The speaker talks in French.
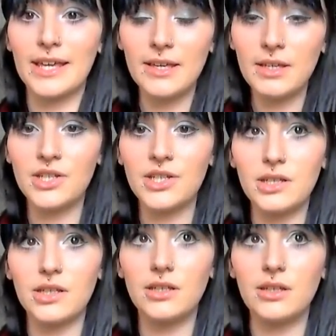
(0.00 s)
Et
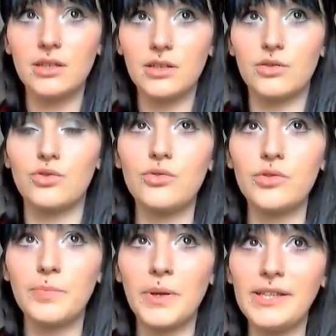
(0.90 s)
j'ai
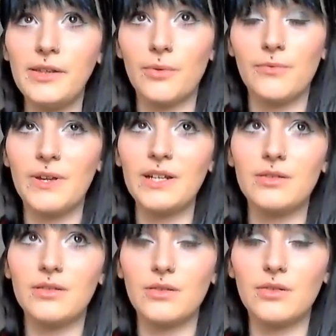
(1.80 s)
juste pris en
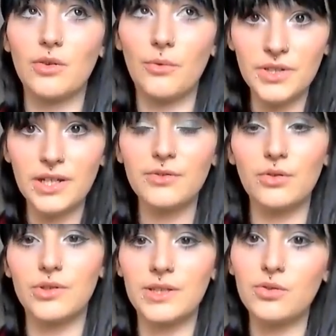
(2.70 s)
fait, quand vous allez
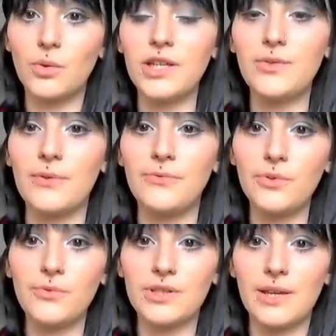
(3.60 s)
sur le site 3D
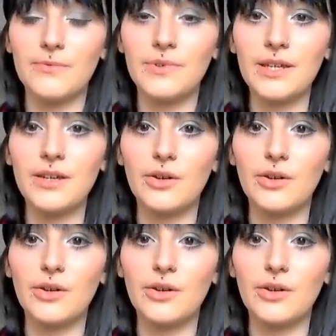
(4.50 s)
Coiffure, vous avez...